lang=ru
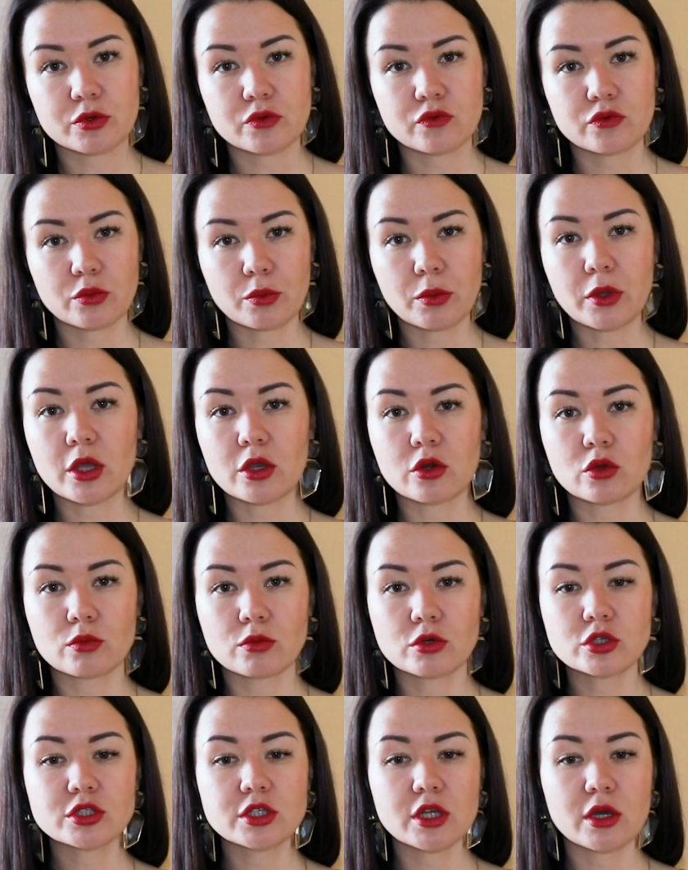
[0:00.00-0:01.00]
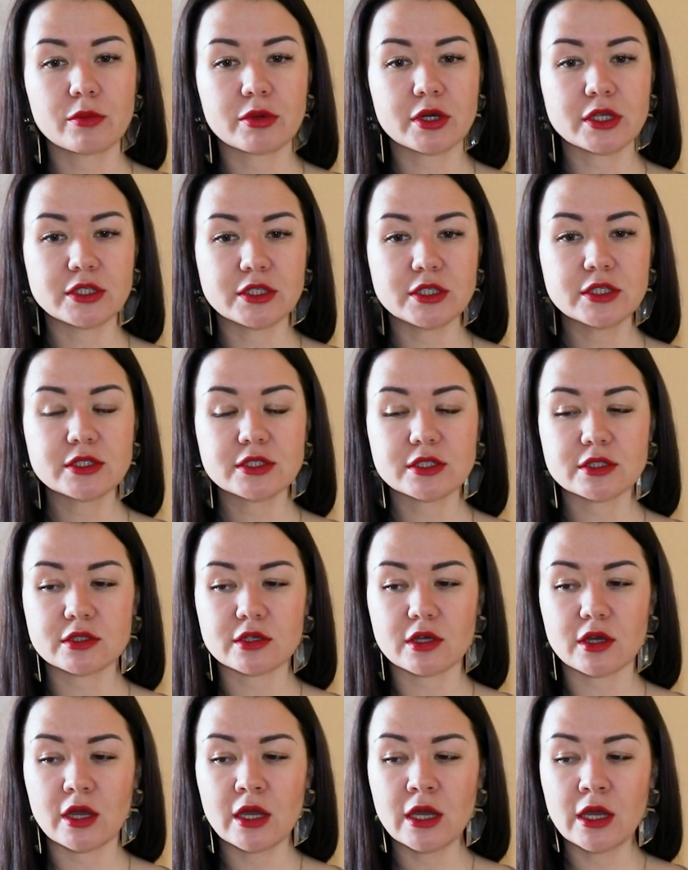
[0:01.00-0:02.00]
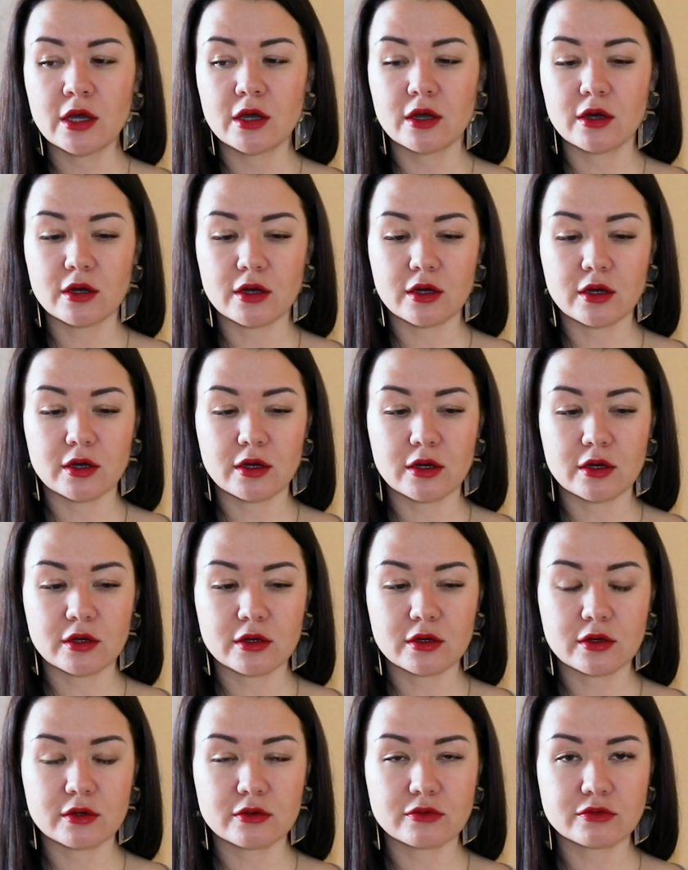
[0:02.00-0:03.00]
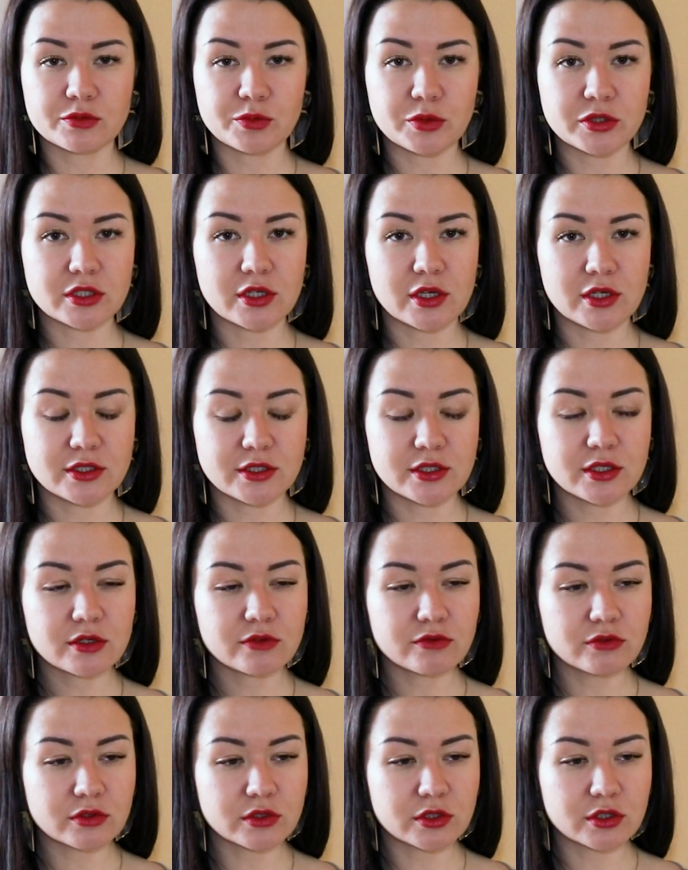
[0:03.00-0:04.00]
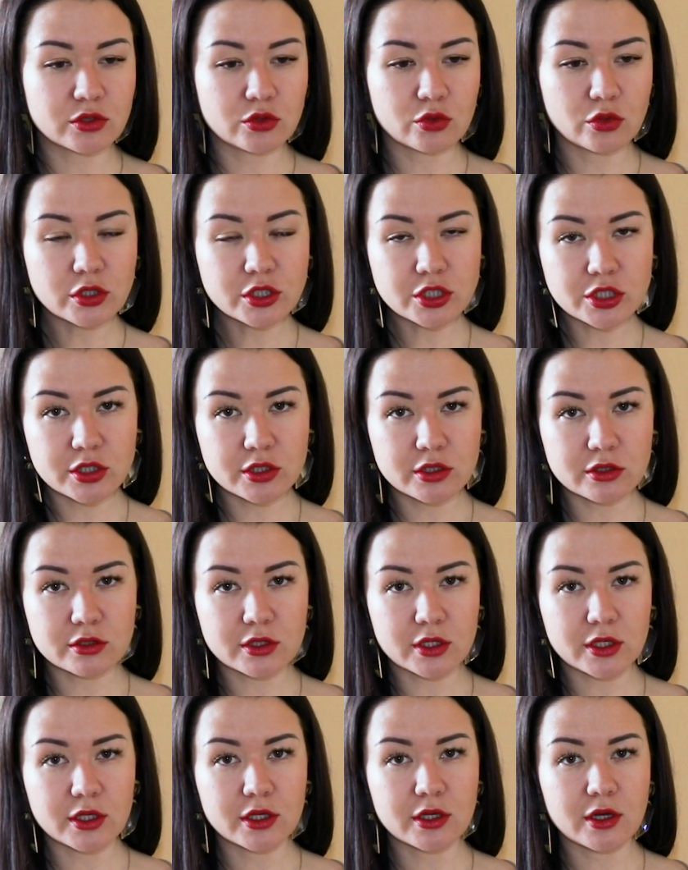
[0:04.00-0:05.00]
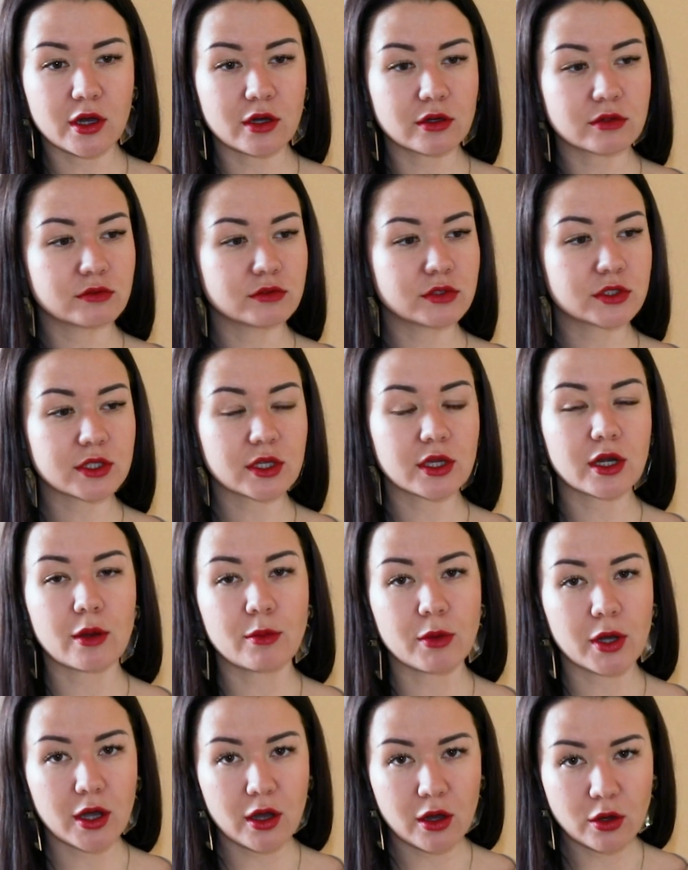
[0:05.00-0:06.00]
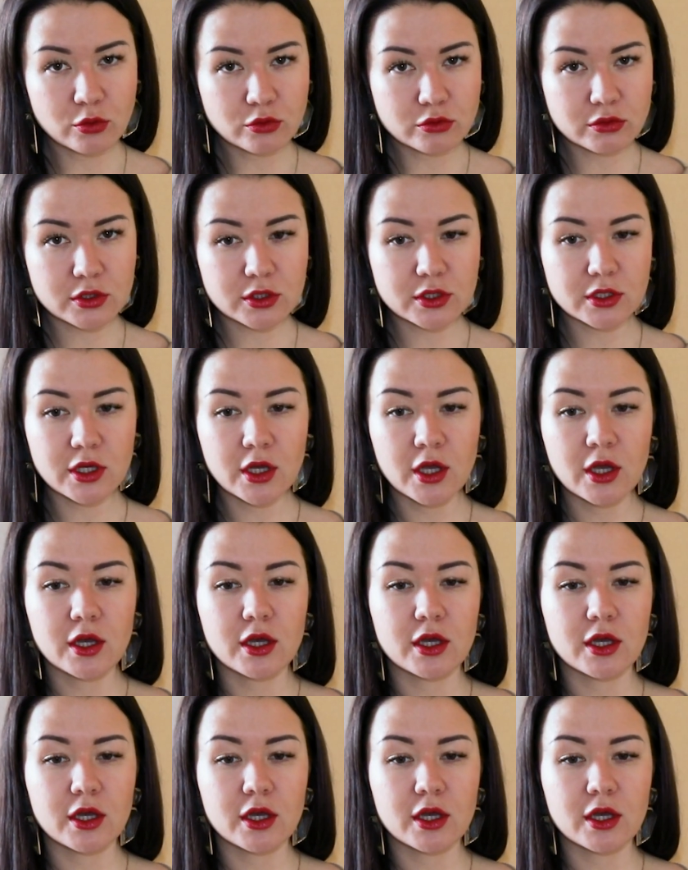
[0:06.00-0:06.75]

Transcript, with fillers: парфюмерию? Можно обратиться а, специализированные точки, такие как инстаграм-аккаунты,